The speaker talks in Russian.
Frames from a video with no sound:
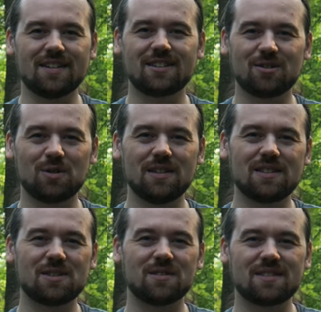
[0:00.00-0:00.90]
что
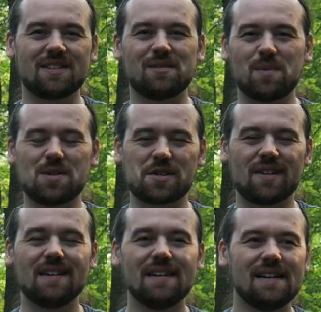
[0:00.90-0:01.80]
несется
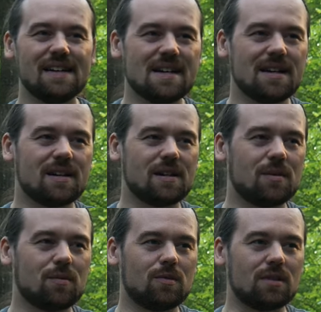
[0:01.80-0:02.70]
обычно.
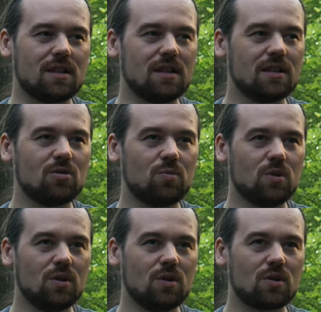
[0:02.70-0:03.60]
Вот. Я
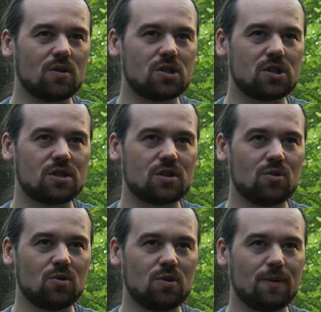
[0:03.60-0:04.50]
думаю,
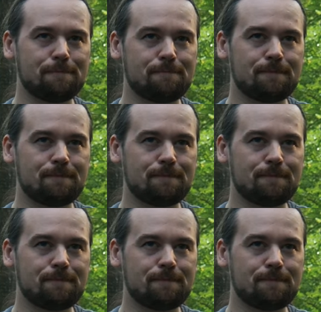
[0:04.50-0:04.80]
что,